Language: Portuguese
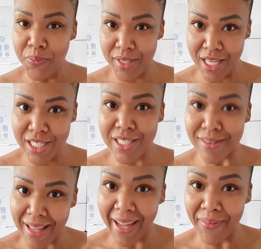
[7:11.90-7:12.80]
vocês,
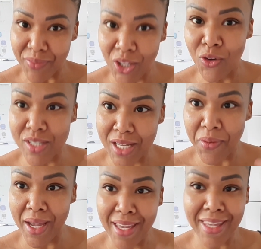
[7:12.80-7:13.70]
né, ter
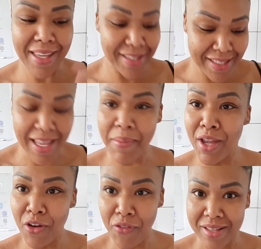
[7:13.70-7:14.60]
noção aí que vocês
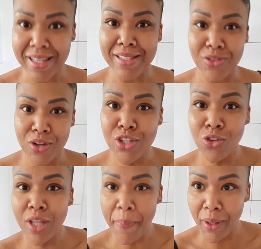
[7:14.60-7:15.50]
sabem que eu faço as coisas
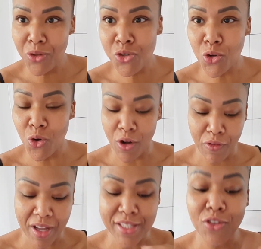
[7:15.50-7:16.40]
tudo é pelos cocos,
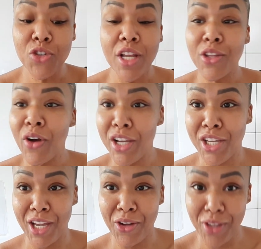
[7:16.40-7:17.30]
eu faço do jeito que eu
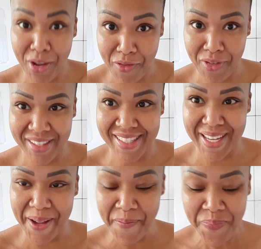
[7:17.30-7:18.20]
achar que eu devo
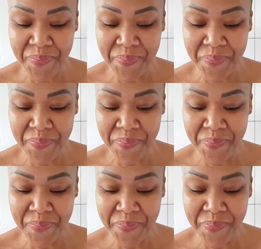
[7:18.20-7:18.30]
fazer.